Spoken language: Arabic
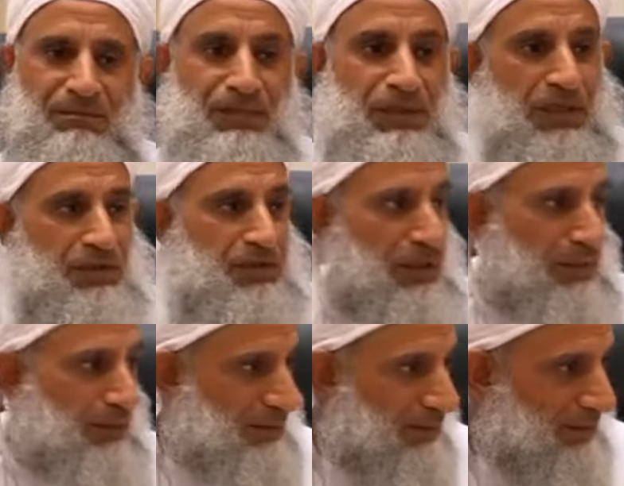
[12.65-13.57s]

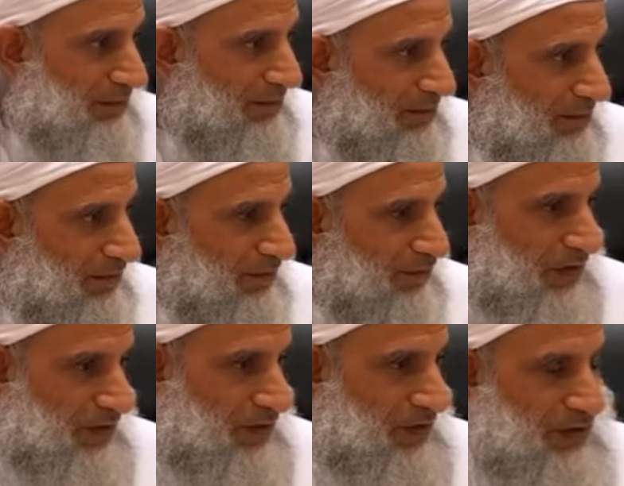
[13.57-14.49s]
بتقسيم
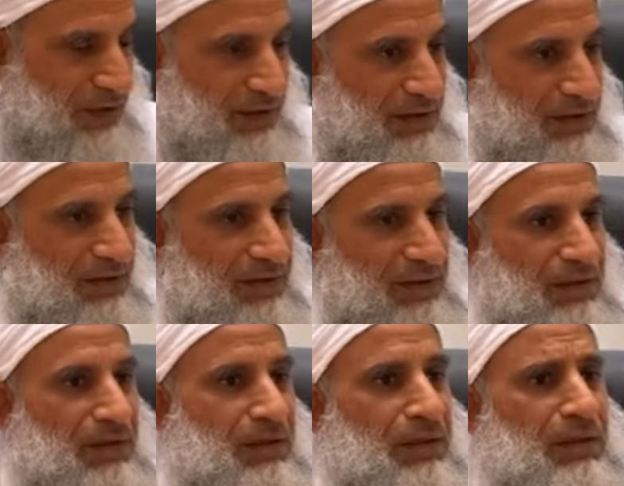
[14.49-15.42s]
فلسطين
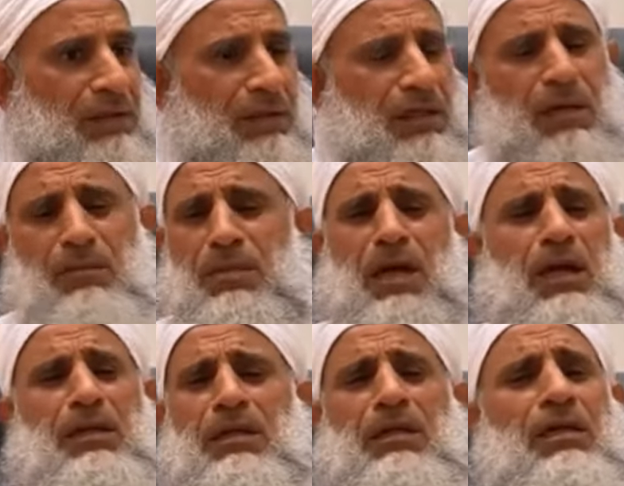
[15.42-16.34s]
كم
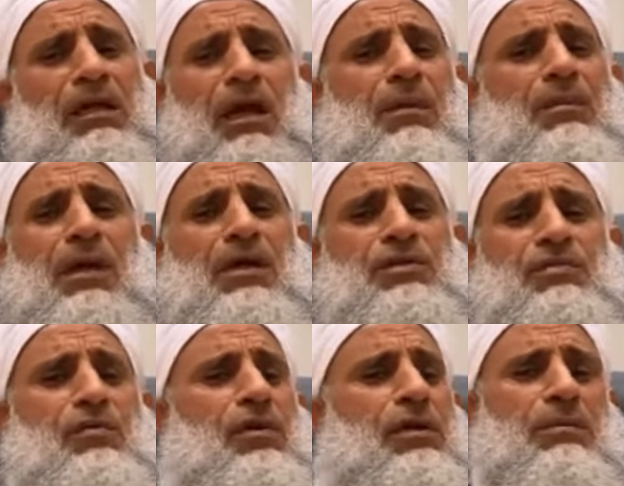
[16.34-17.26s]
يعني لكم
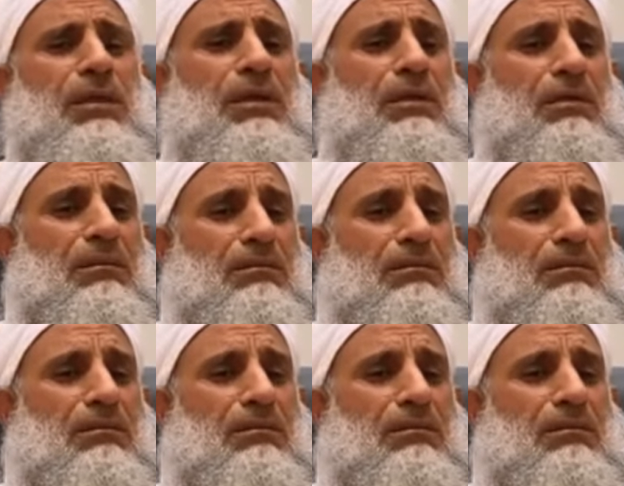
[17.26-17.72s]
يقسموها لمن